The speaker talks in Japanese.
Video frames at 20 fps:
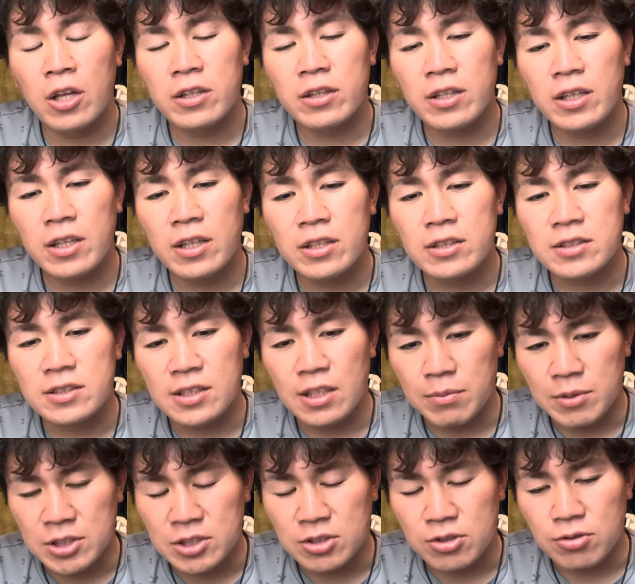で、津
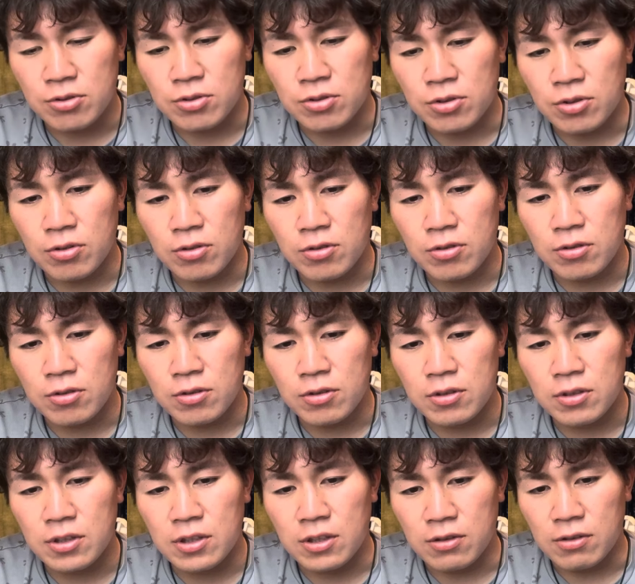山商
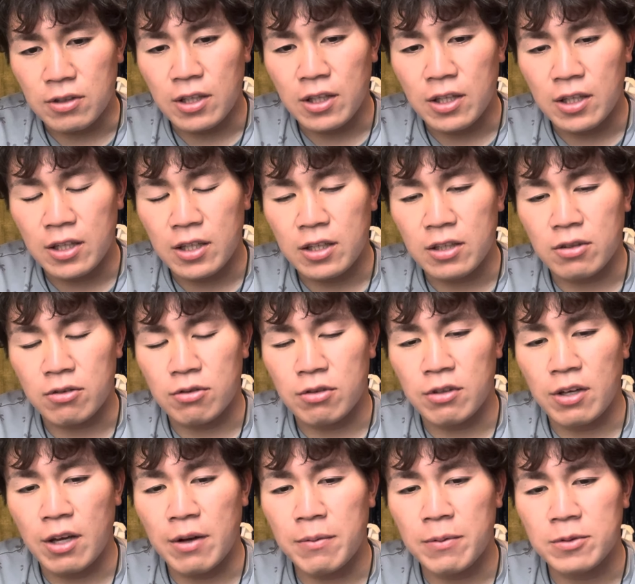業、っていうね、えー、こ
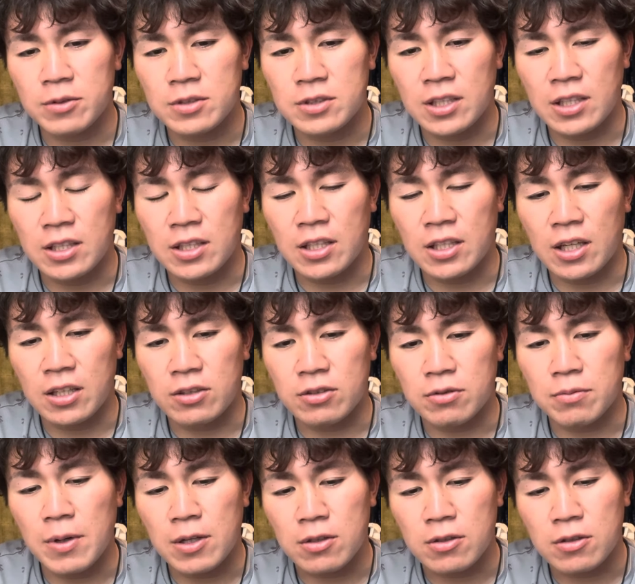の山本関監督、
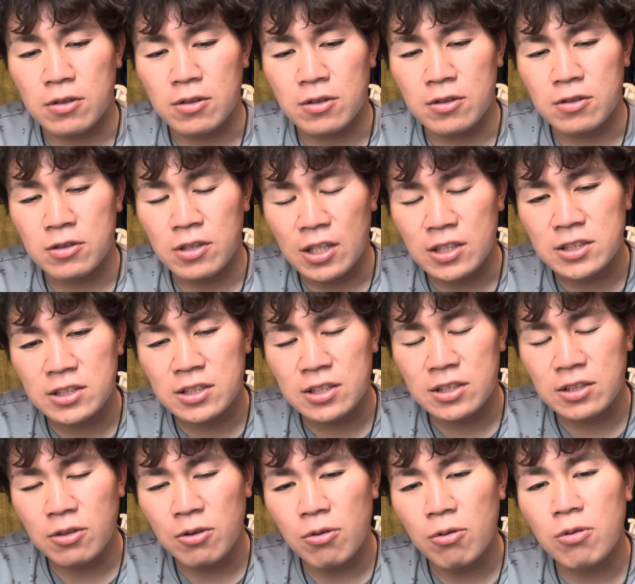まあ、倉
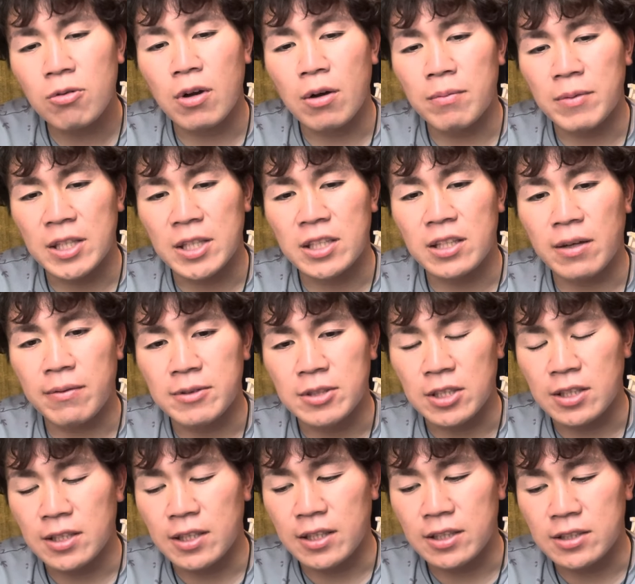敷高校はまだ多分
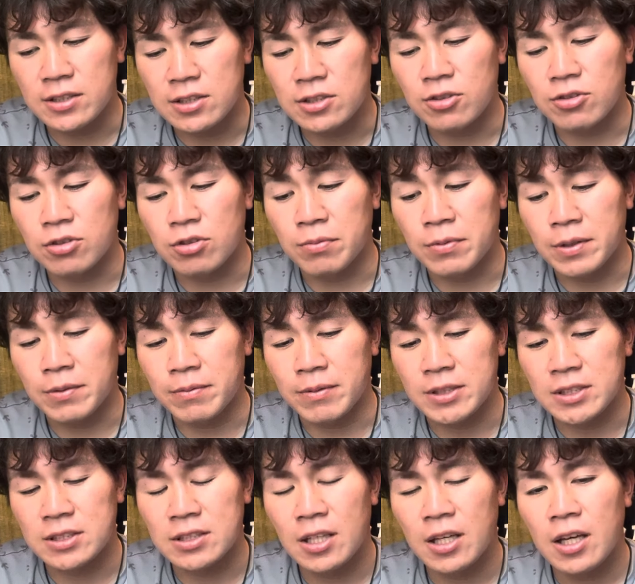ね、えー、強いと思いま
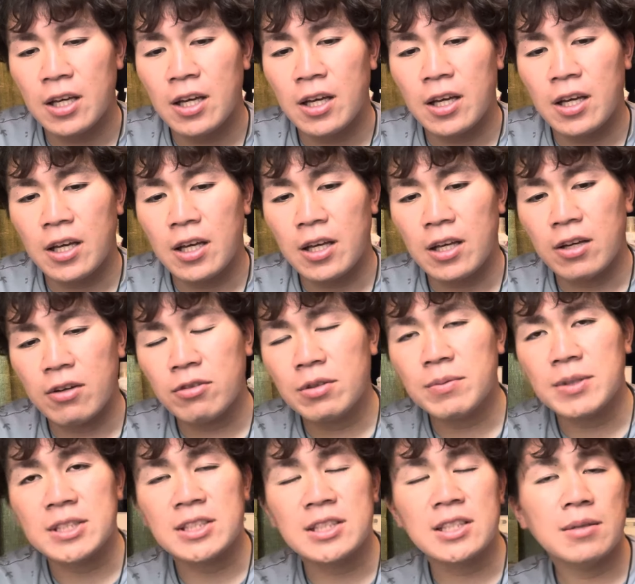す。えー、ほんで、
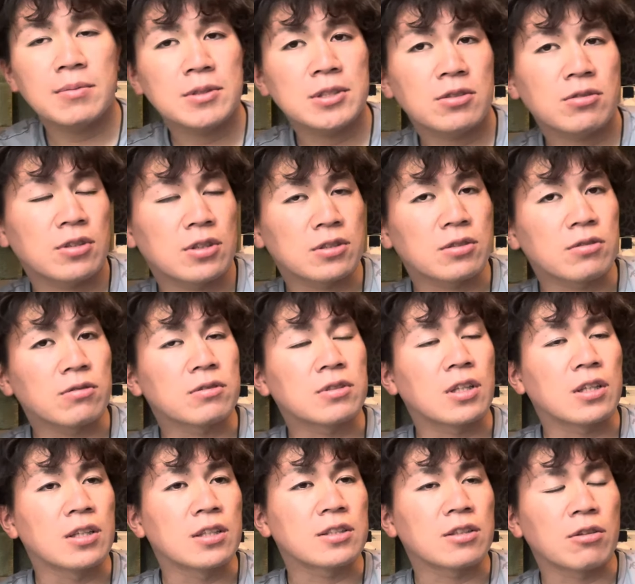まあ、津山商事はそん
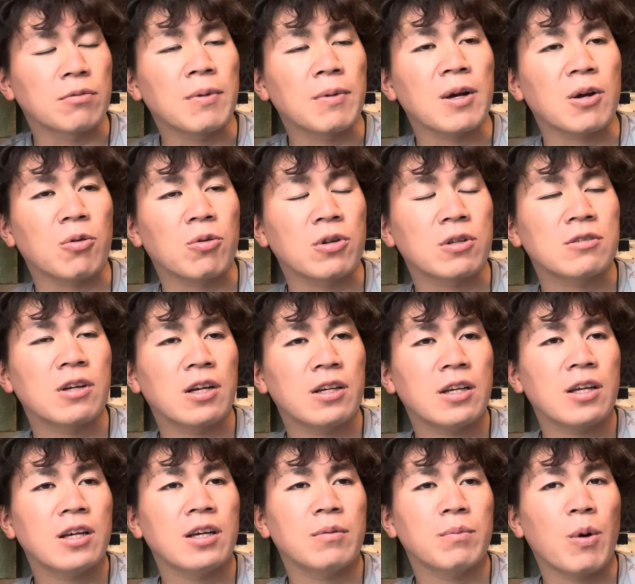なですけど、まあ、これぐらい
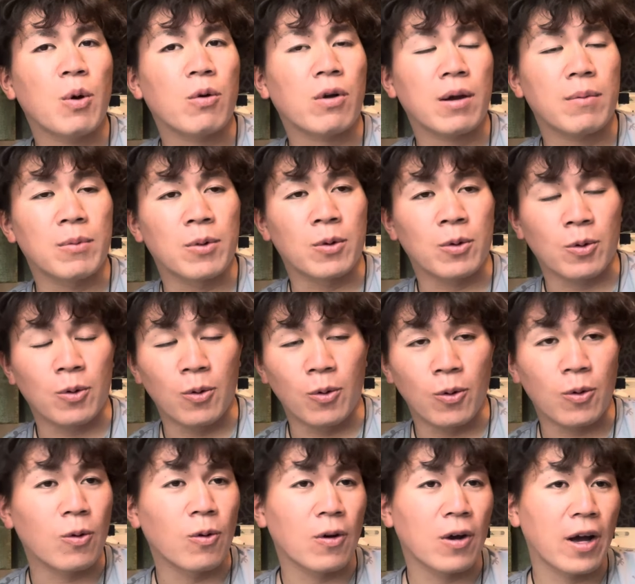ね、まあ、岡山の
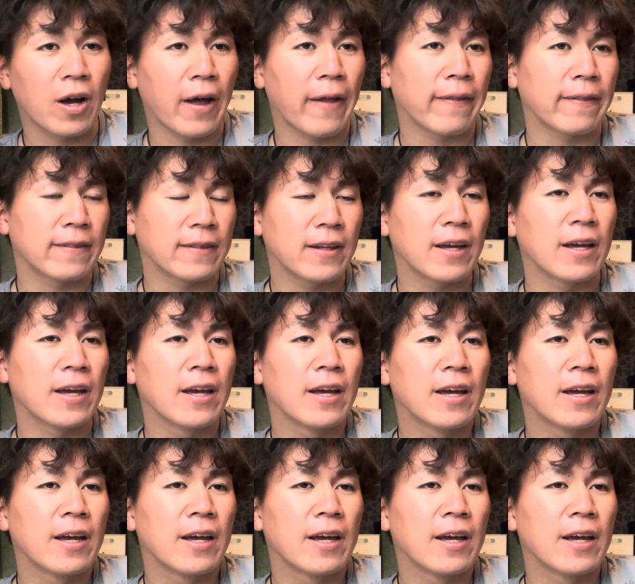高校があって、